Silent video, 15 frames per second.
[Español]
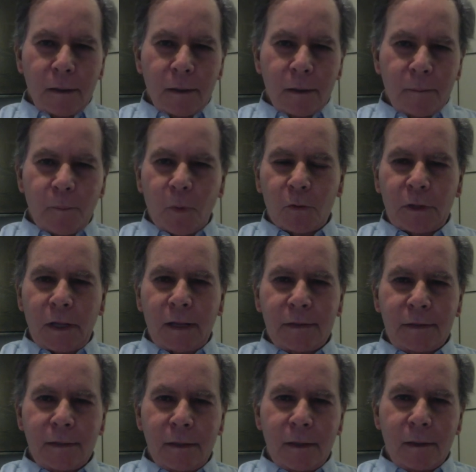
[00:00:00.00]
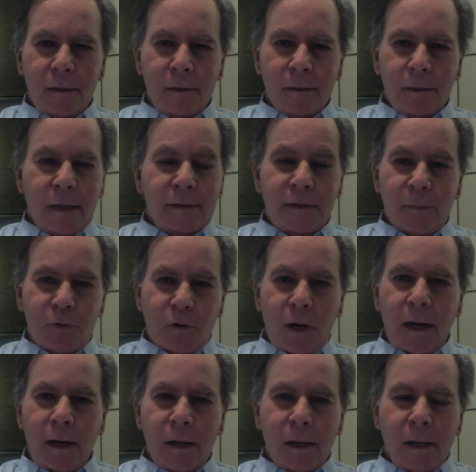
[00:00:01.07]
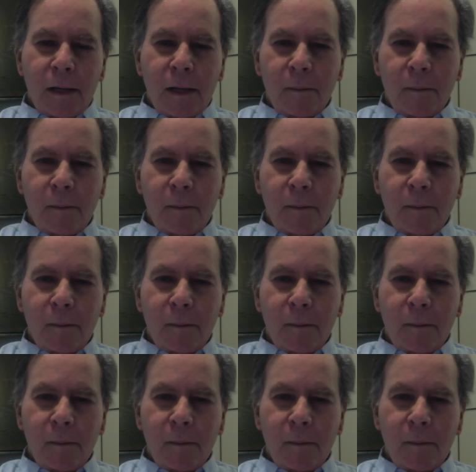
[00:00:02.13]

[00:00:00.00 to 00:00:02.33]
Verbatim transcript: importancia excepcional